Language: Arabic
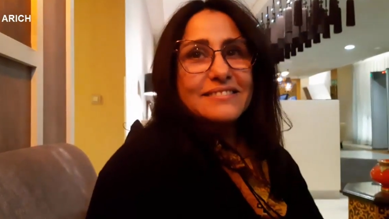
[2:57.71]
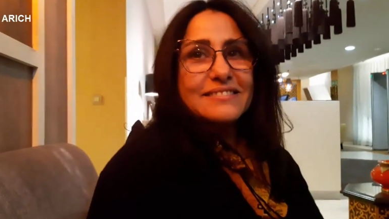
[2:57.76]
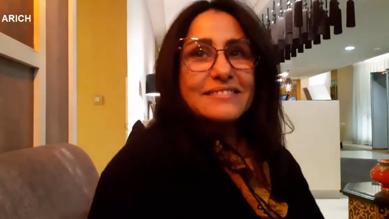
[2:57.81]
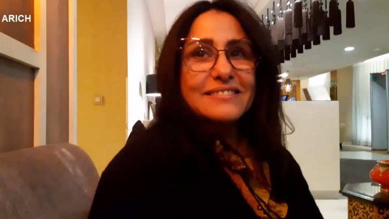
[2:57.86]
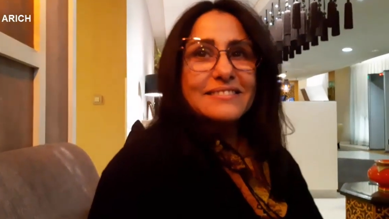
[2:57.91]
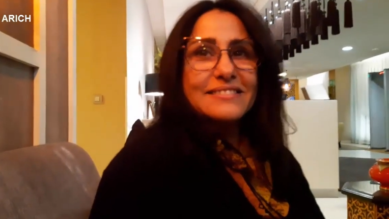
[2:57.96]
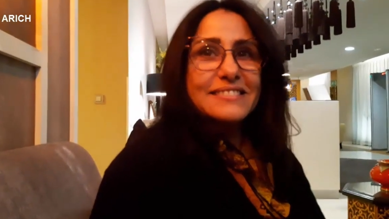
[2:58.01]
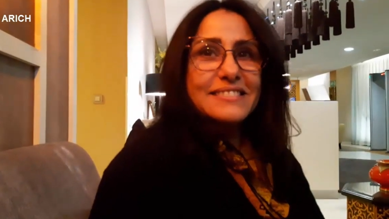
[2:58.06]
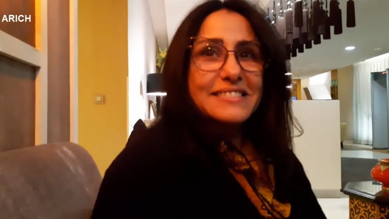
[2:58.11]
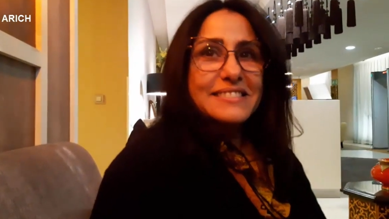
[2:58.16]

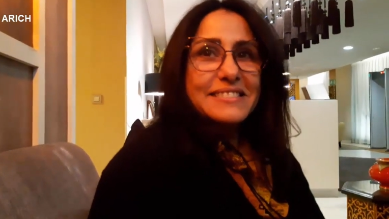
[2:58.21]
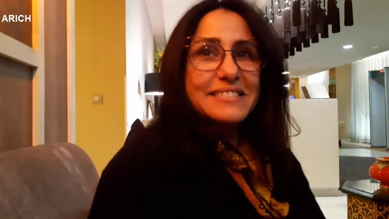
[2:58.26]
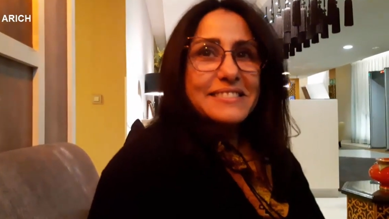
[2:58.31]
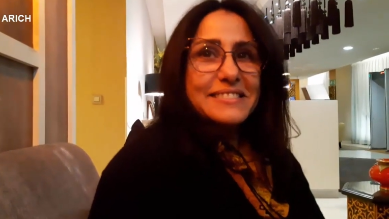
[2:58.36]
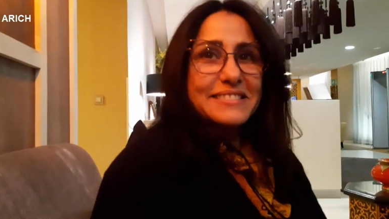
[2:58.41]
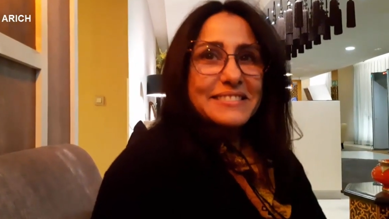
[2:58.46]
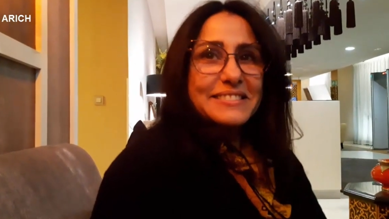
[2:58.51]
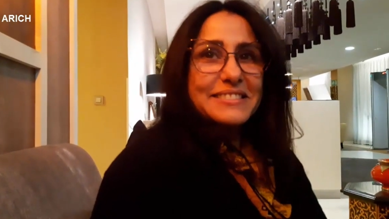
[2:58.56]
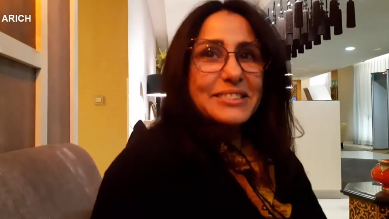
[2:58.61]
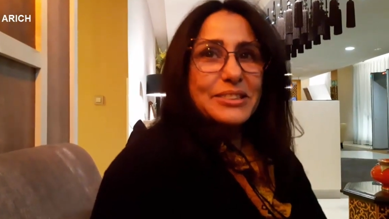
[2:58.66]
اه
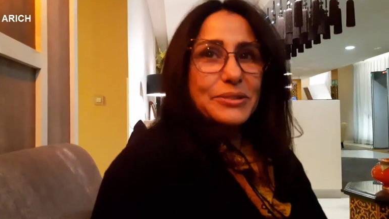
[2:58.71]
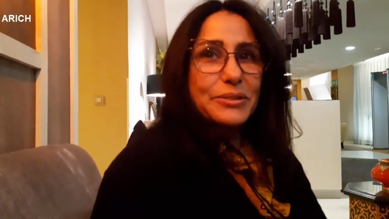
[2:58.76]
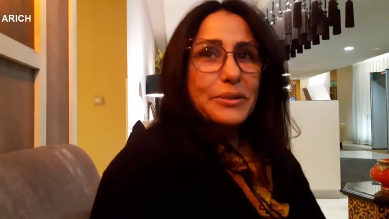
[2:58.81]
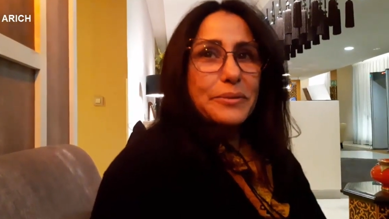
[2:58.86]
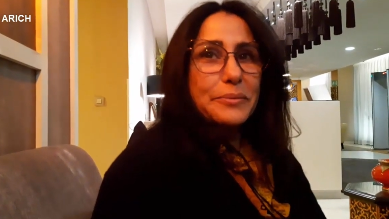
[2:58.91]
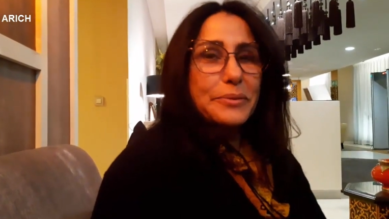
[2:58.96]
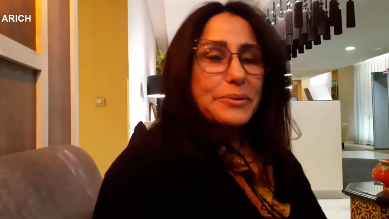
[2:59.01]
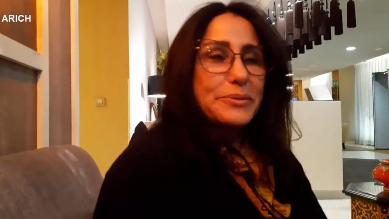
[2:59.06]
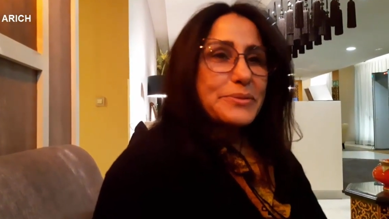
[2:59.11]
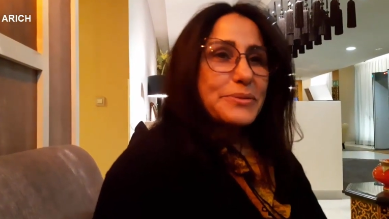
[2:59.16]
داكور سيغ
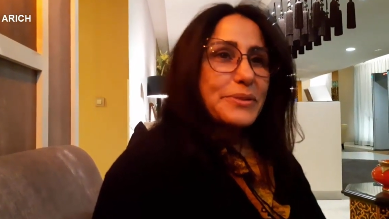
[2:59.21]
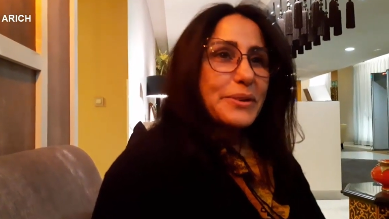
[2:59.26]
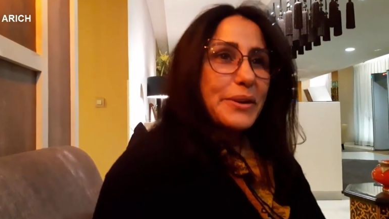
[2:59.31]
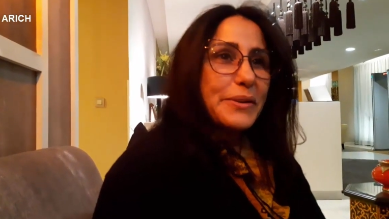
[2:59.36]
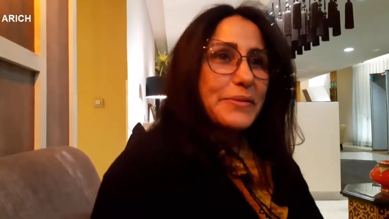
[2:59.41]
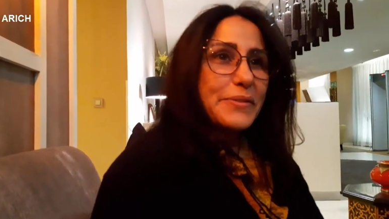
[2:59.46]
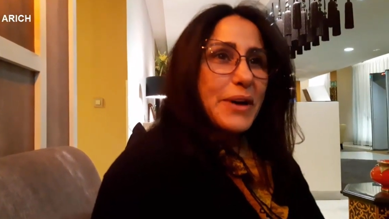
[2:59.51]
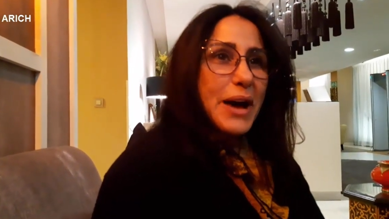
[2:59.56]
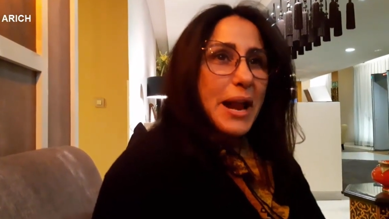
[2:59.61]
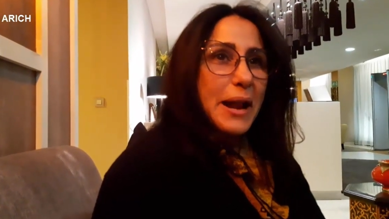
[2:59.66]
ميزور
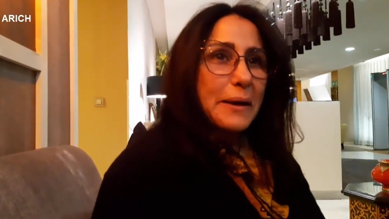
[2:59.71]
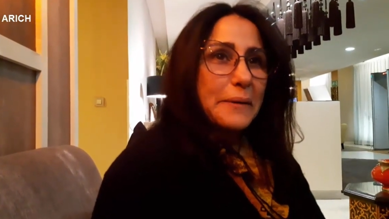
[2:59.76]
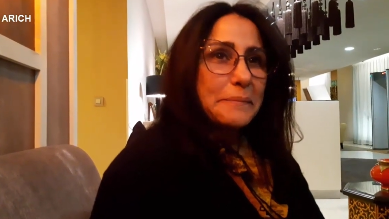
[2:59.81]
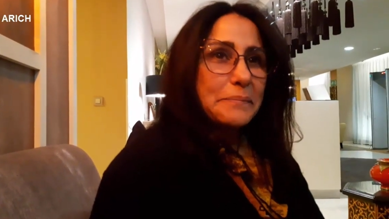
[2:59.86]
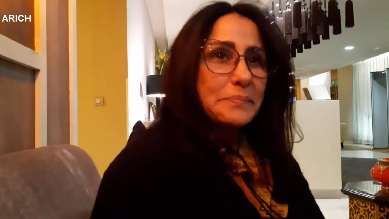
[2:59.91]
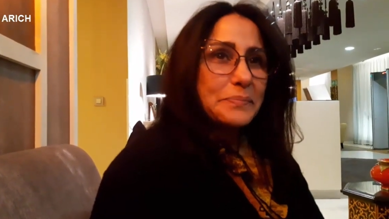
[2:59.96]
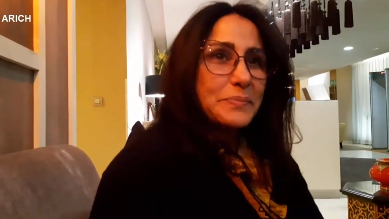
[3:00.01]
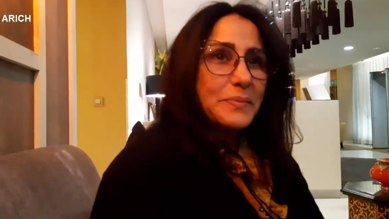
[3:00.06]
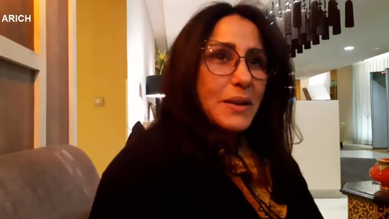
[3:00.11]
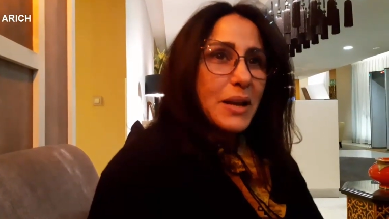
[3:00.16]
فوالا
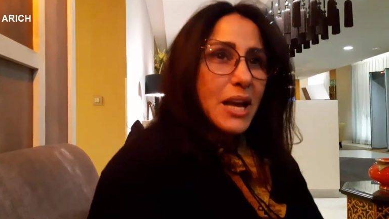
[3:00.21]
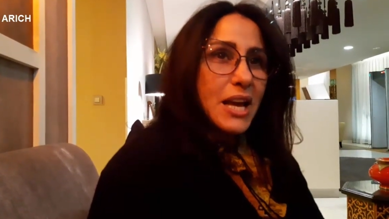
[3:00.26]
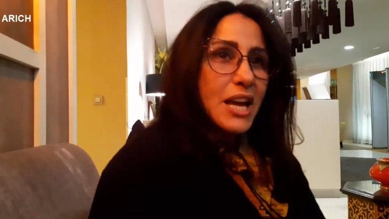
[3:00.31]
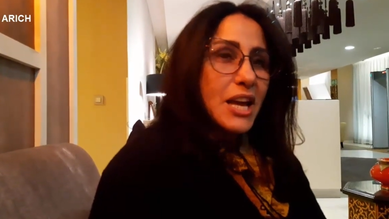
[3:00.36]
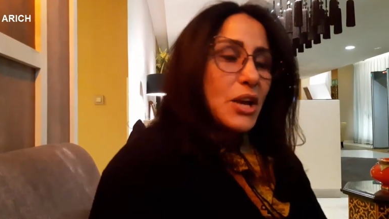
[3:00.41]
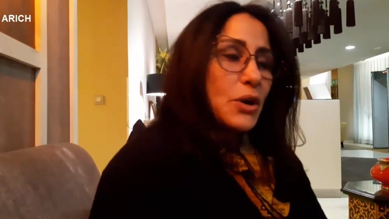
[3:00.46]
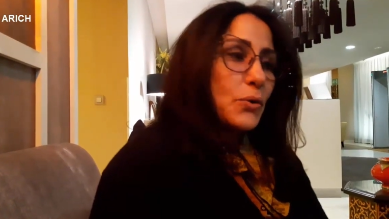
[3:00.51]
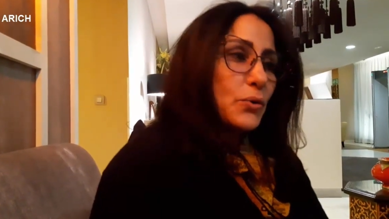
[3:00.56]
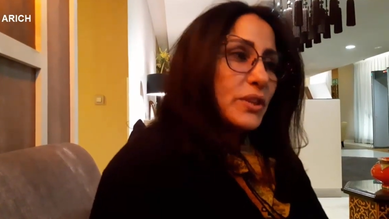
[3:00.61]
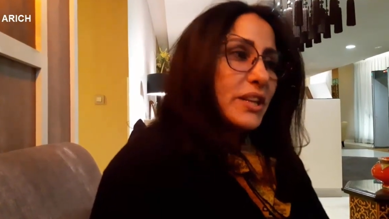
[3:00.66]

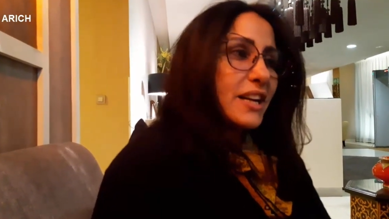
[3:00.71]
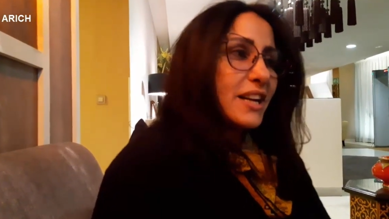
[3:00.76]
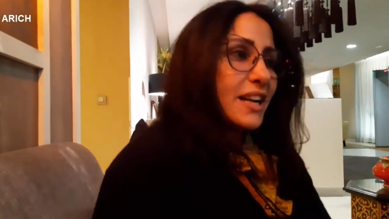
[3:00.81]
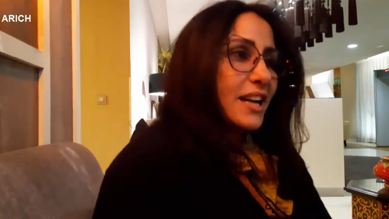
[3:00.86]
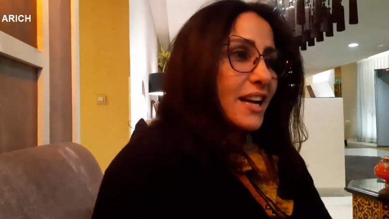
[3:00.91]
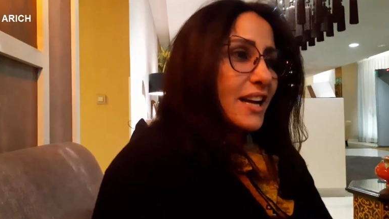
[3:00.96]
وديك